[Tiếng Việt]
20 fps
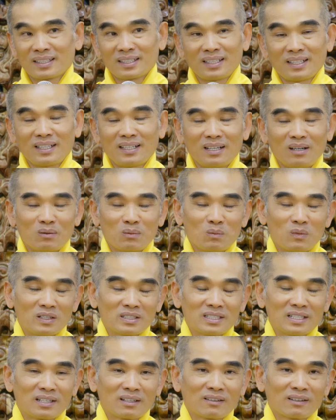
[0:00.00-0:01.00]
cho nên không
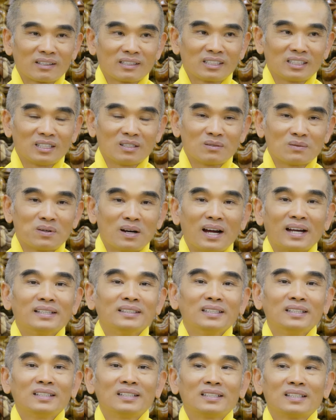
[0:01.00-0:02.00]
bao giờ có cái chuyện phải
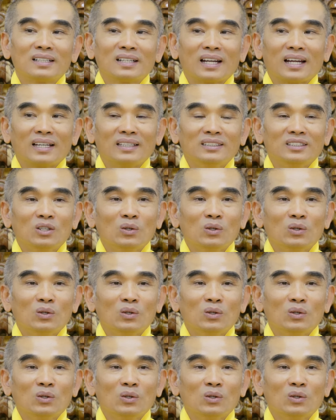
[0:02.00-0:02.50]
dính trở lại.